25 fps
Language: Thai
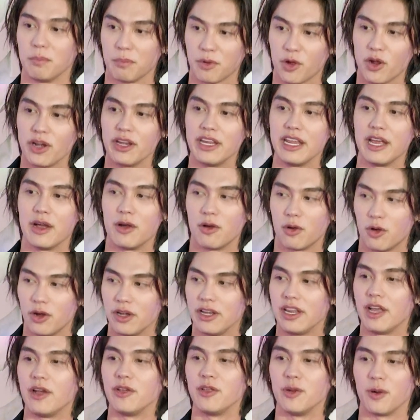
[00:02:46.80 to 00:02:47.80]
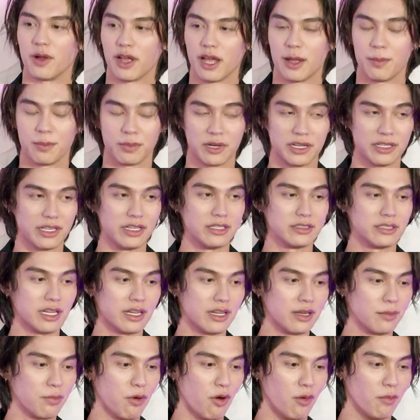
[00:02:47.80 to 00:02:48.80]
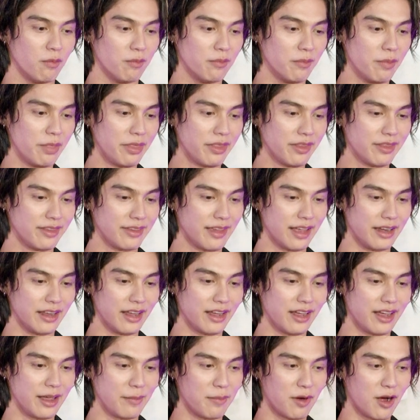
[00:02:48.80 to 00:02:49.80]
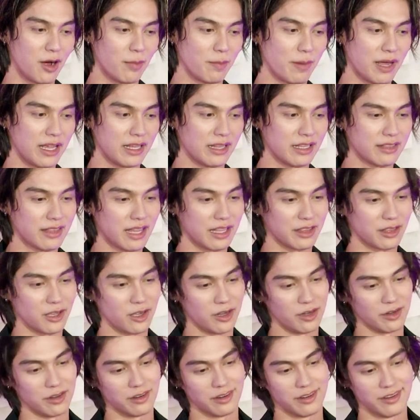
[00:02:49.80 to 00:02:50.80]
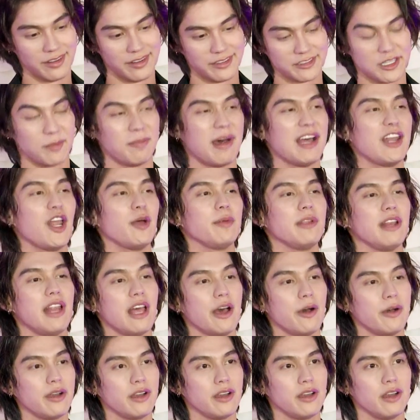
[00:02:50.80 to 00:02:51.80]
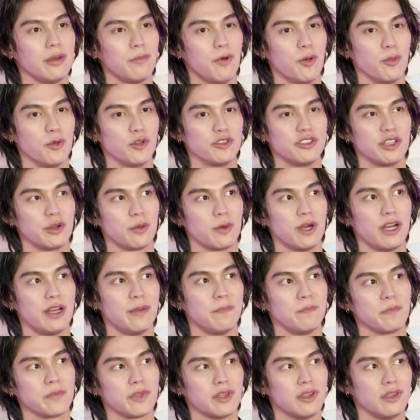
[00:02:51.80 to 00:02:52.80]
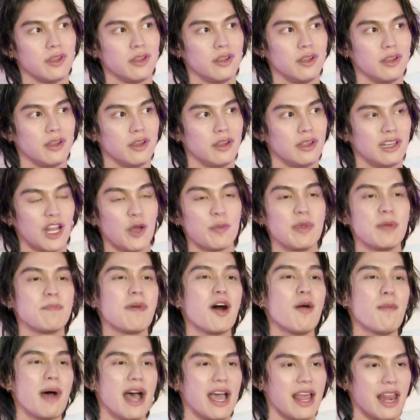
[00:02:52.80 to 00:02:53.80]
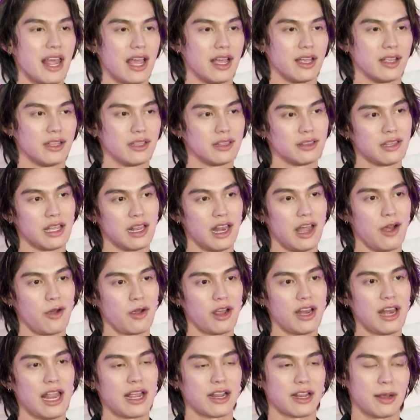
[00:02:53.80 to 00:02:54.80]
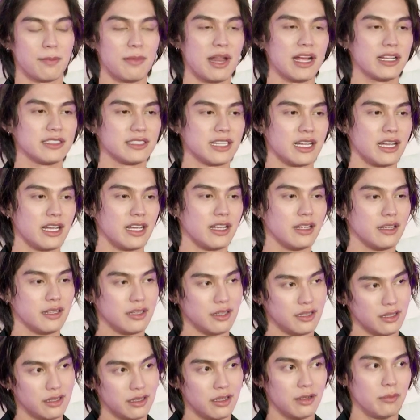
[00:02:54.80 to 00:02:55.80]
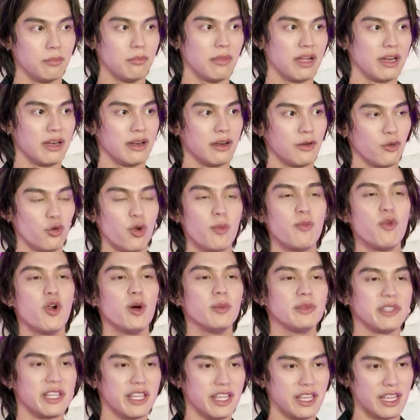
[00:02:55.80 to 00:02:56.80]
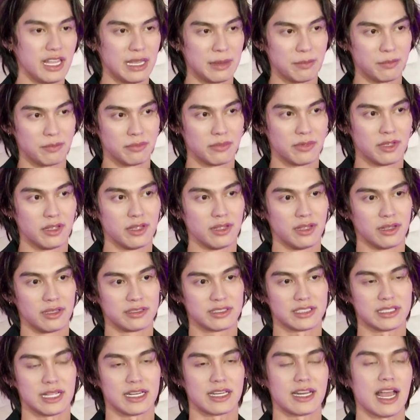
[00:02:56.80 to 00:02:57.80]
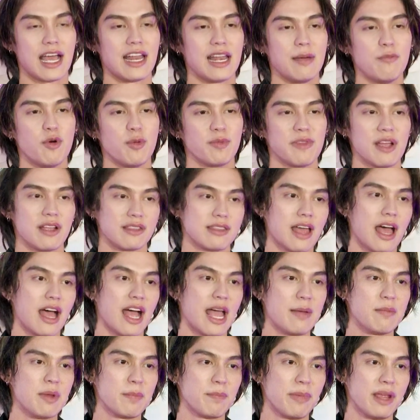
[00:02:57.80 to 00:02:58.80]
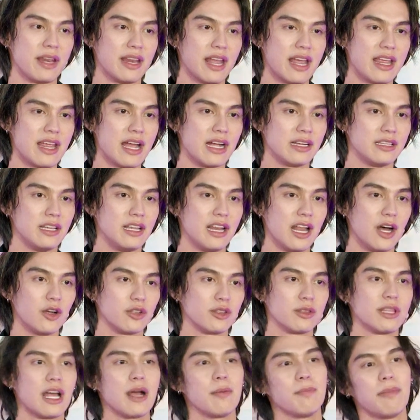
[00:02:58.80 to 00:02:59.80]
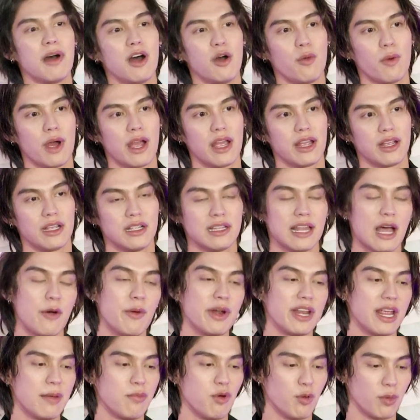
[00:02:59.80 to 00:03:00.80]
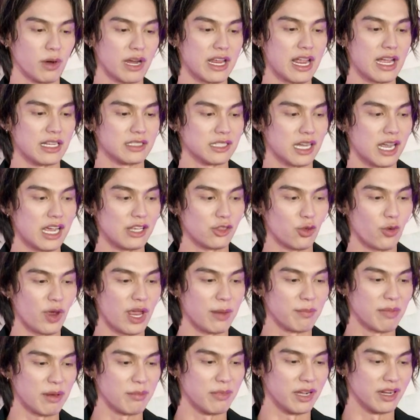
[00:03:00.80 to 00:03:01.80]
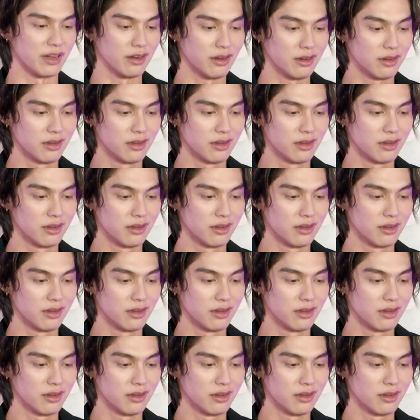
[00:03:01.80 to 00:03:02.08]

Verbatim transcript: คนเดียวคนเดียวอยู่ครับคือจริงๆผมอย่างที่เคยบอกไปตั้งแต่ตอนสัมภาษณ์รอบที่แล้วคือผมรู้สึกว่าเรามีเป้าหมายแหละ แต่เราก็กำลังจะเหมือนรวบรวมทีม จัดการระบบต่างๆ ให้มันเป็นได้อย่างที่เราตั้งเป้าไว้คือณวันนี้ผมก็อยากจะให้ตัวเองเป็นเหมือน